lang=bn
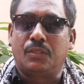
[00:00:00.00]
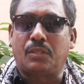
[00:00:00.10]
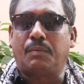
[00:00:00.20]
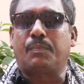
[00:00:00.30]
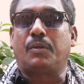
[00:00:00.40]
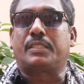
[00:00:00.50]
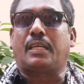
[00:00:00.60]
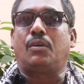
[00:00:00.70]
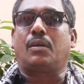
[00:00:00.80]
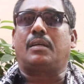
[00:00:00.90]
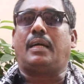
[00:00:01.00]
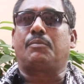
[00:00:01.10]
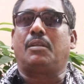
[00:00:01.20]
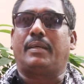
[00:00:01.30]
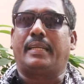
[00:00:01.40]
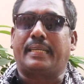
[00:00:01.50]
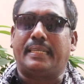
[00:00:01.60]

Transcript: ছবির পরিচালক আব্দুল মানান